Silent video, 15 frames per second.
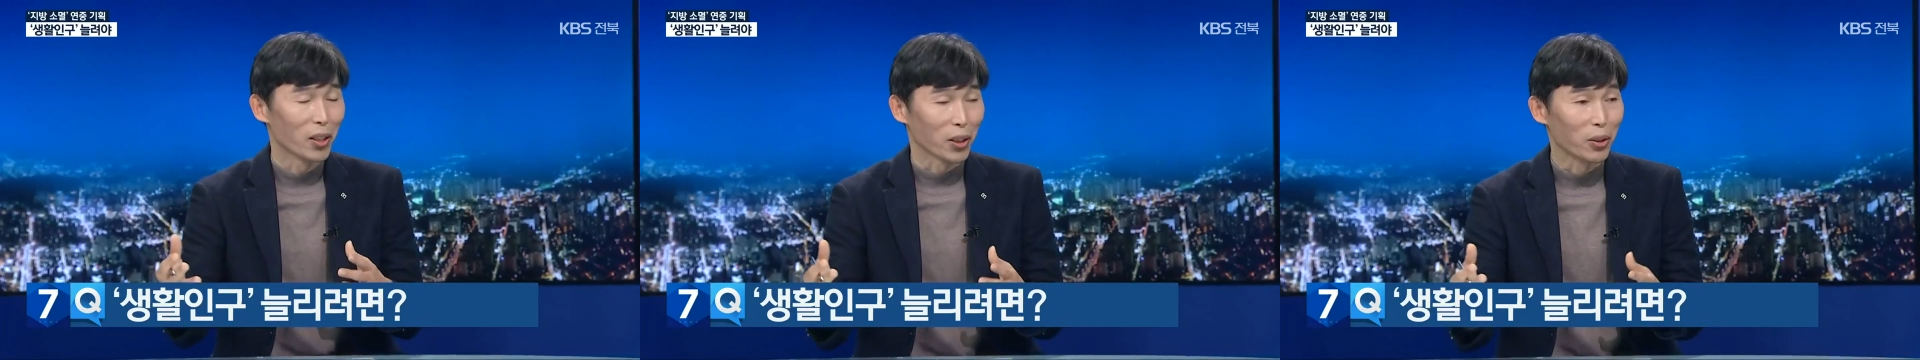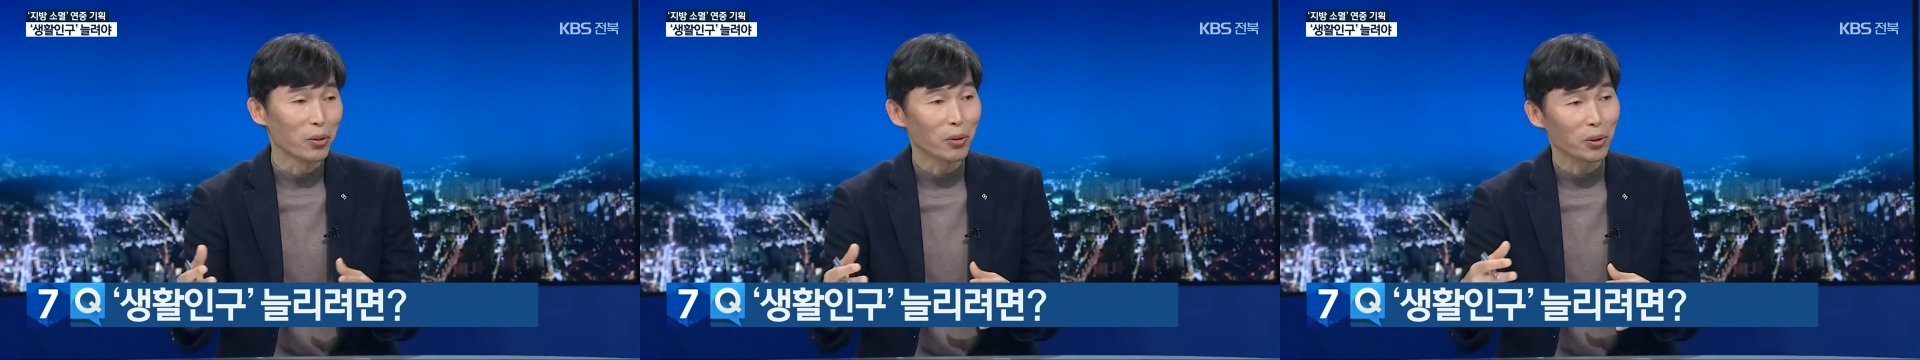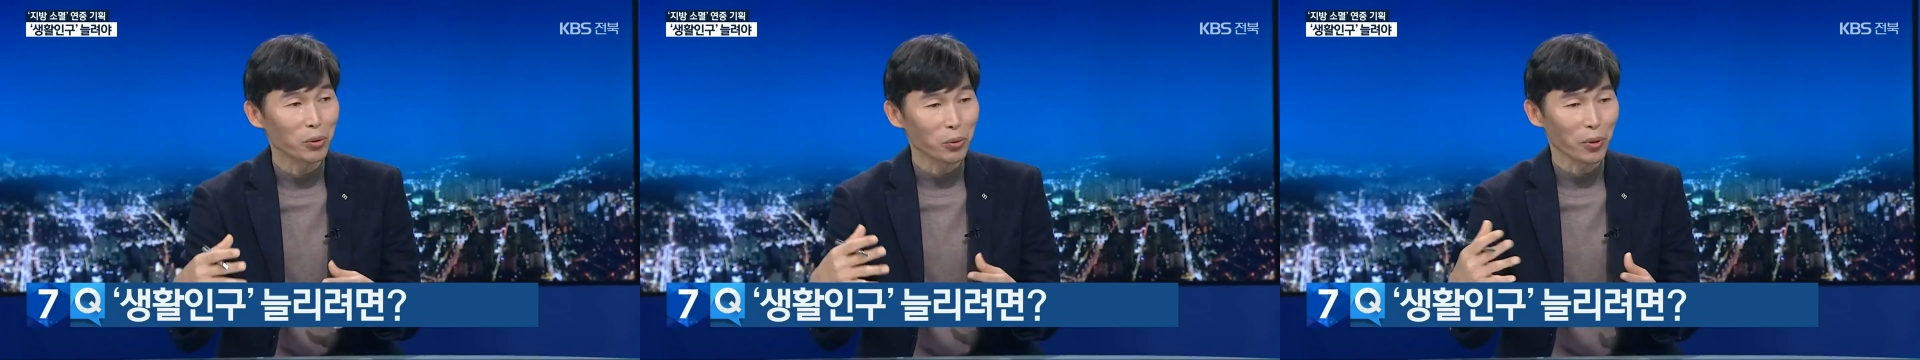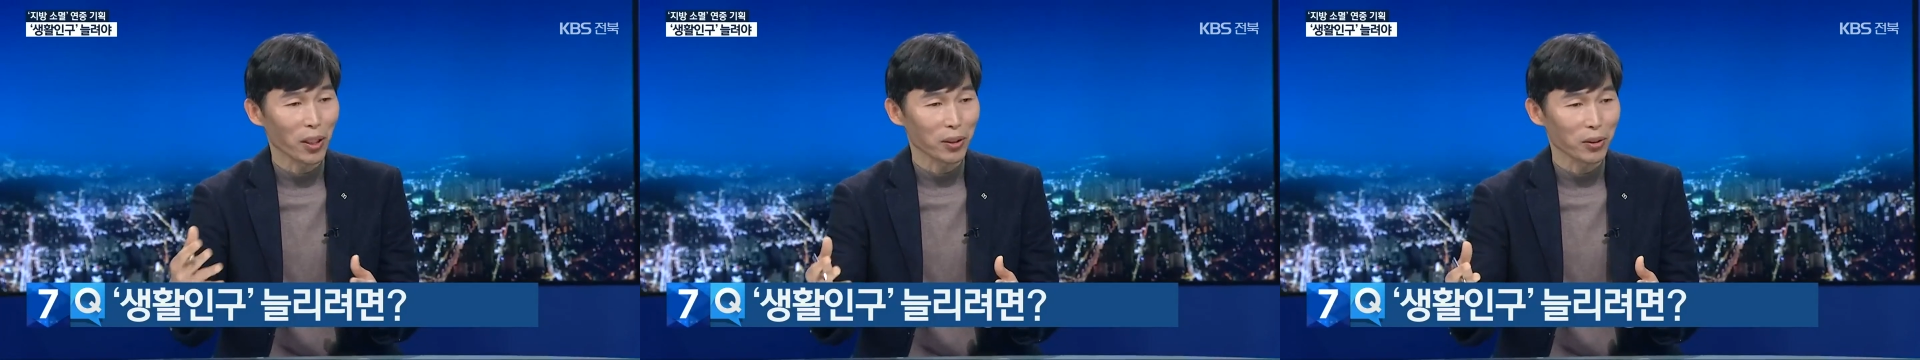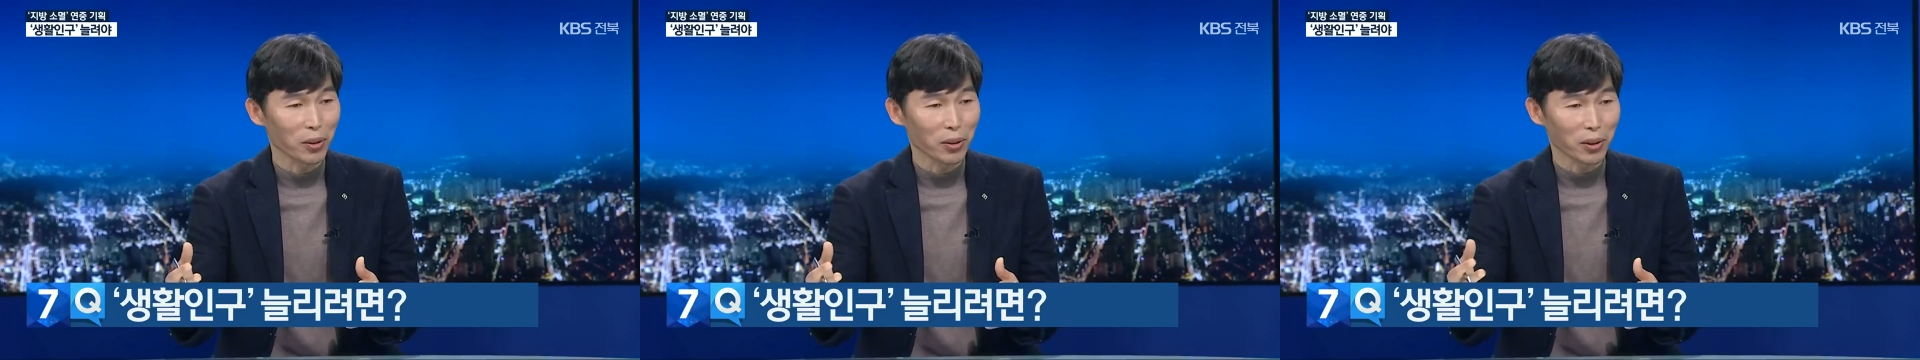이런 것
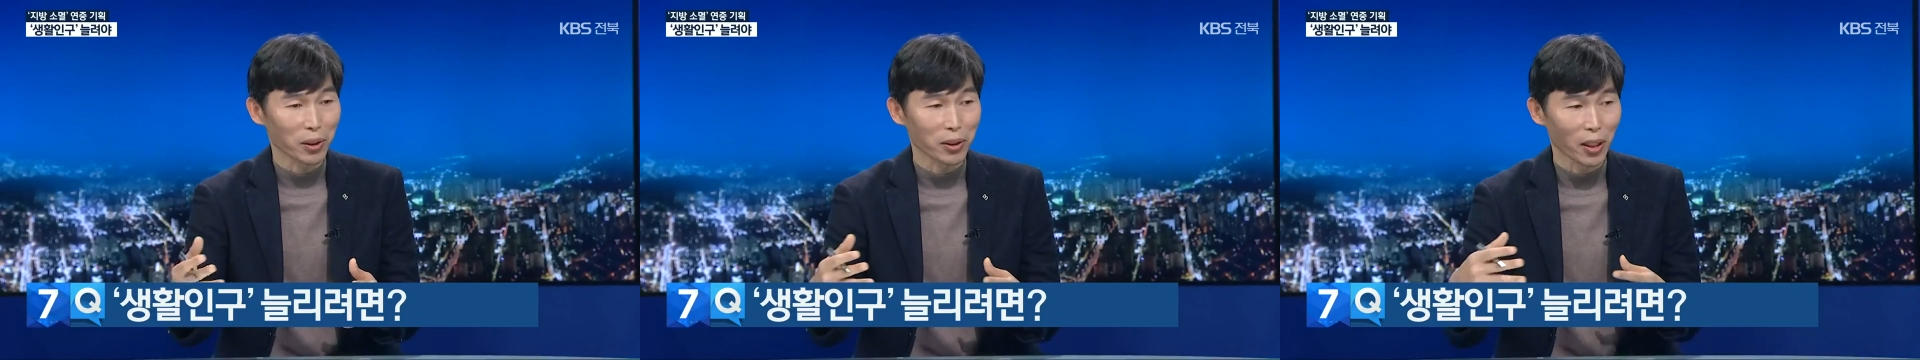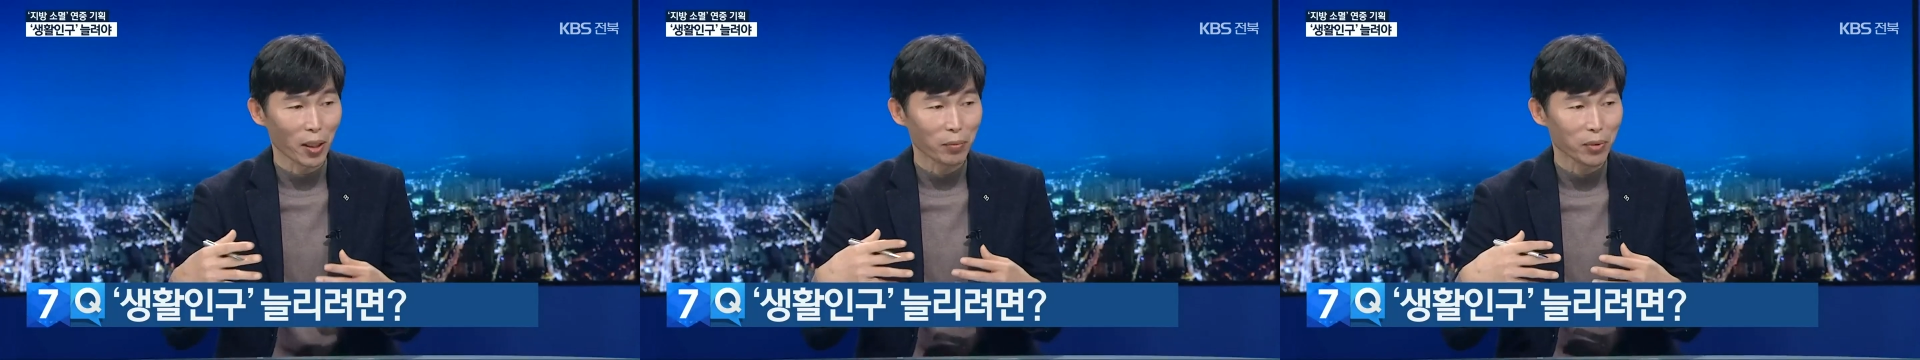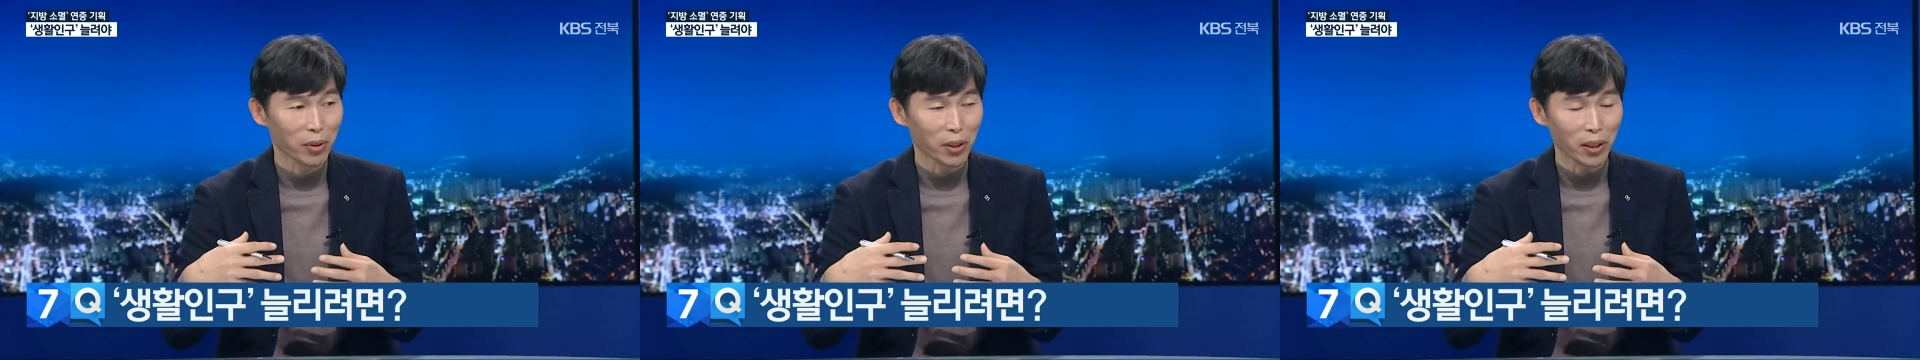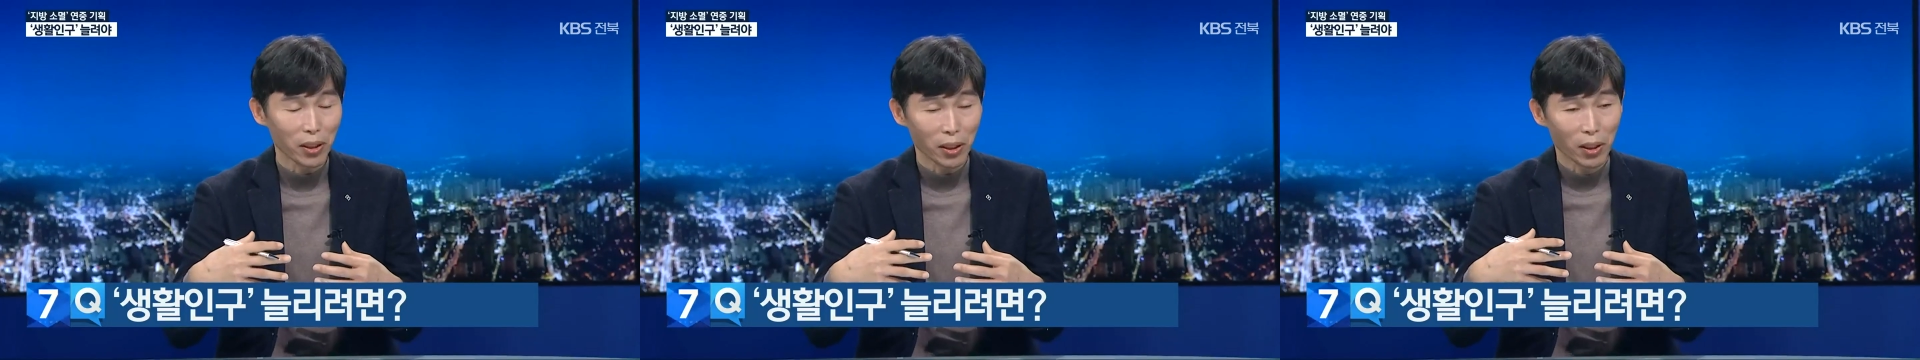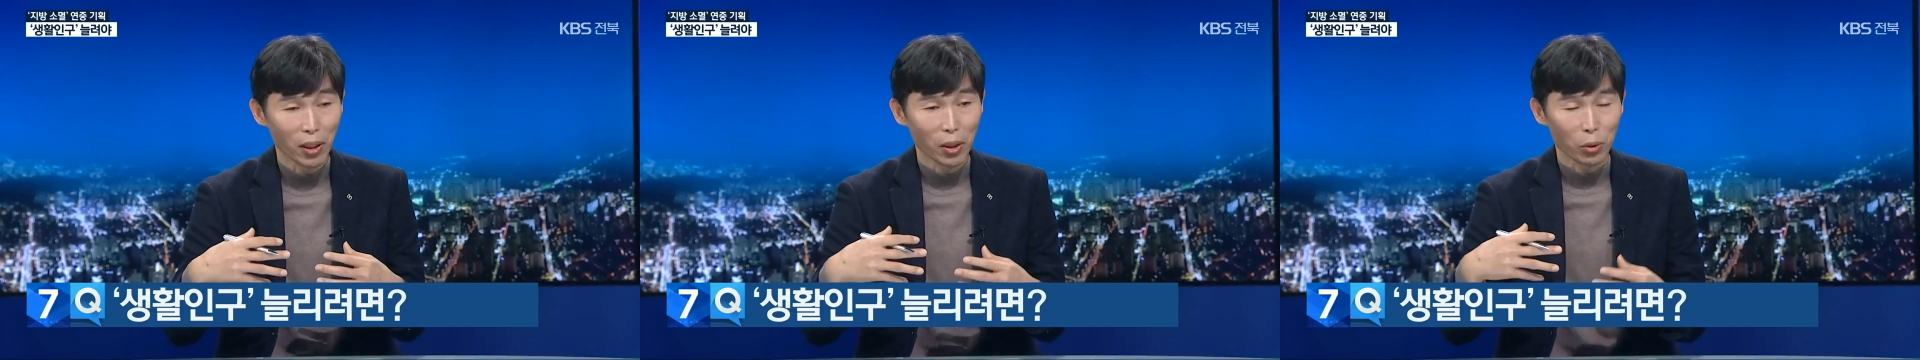속에서 그
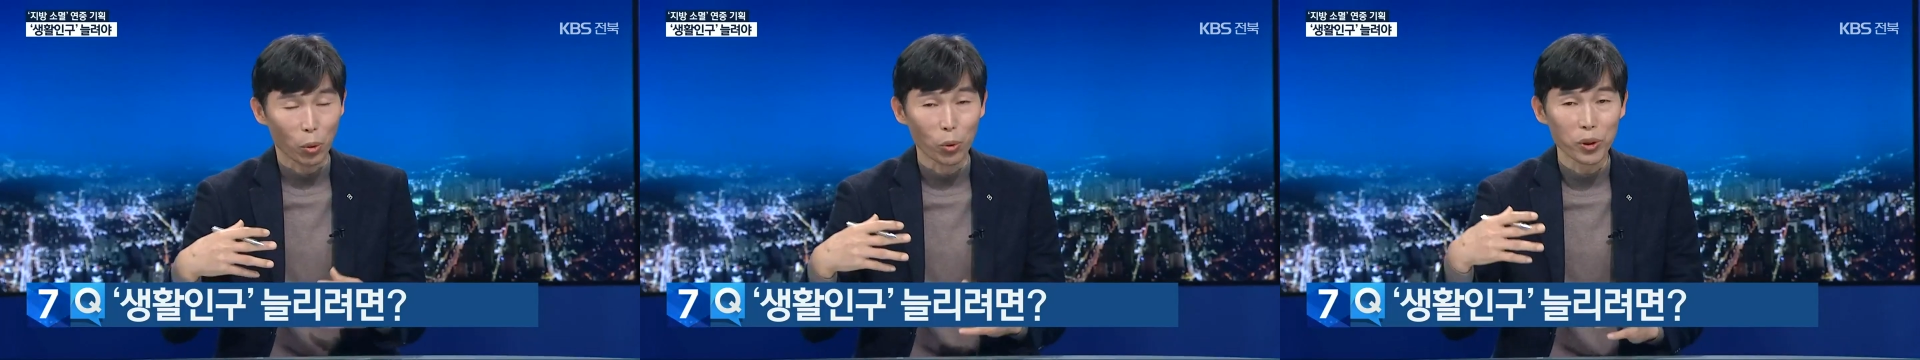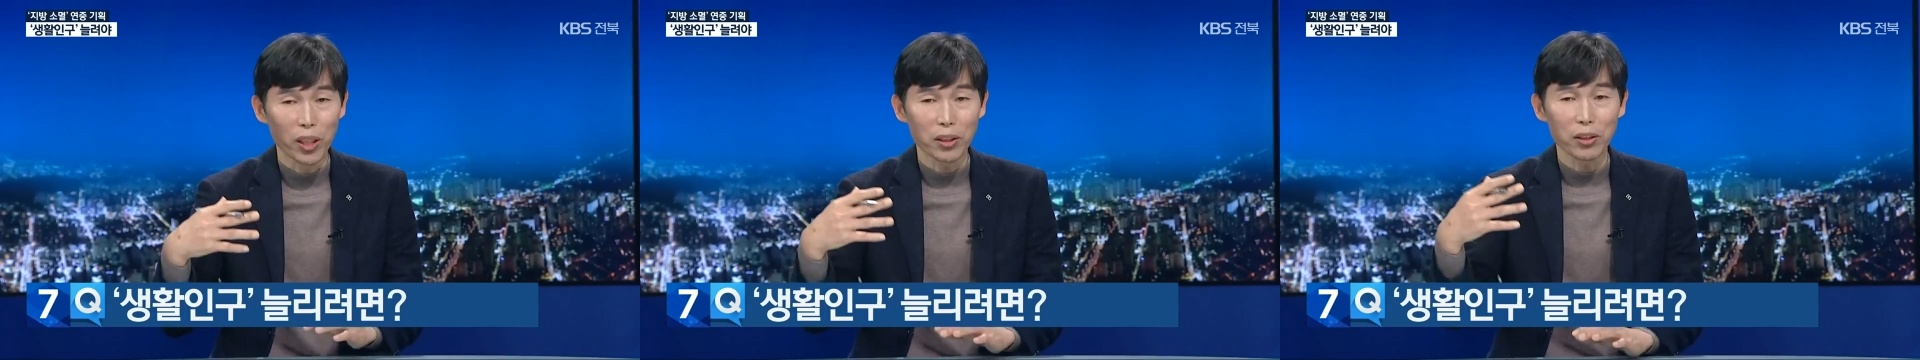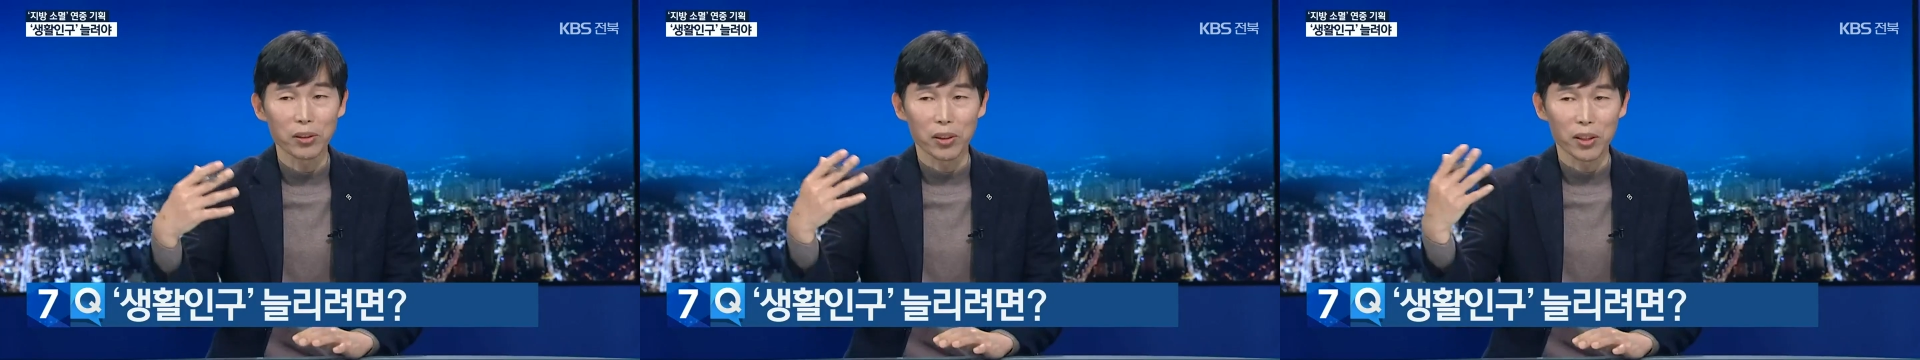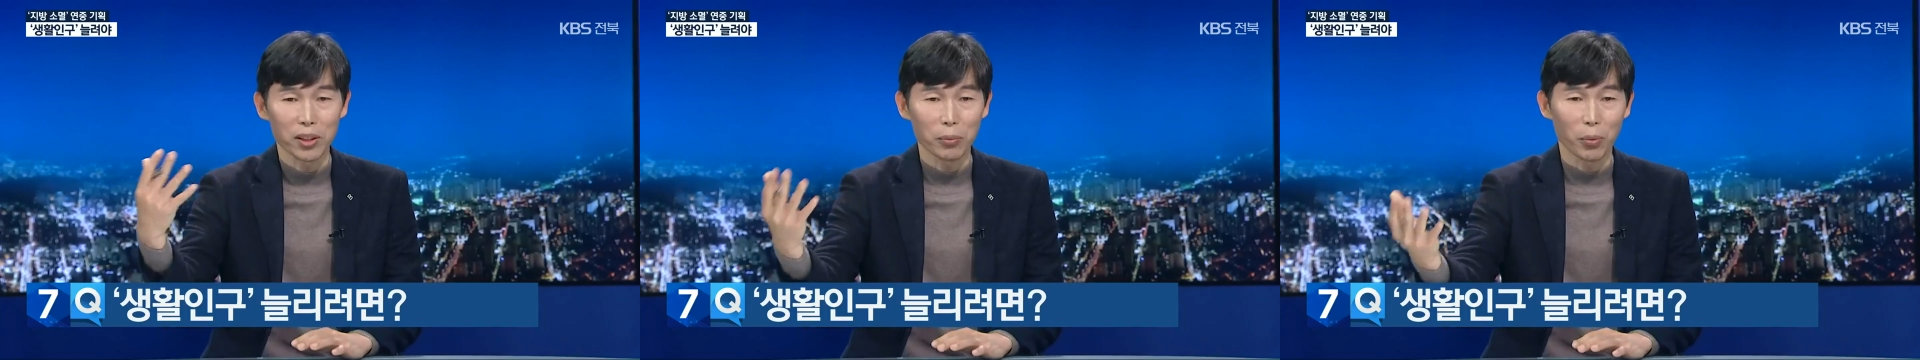사람들이 도시에서 느끼지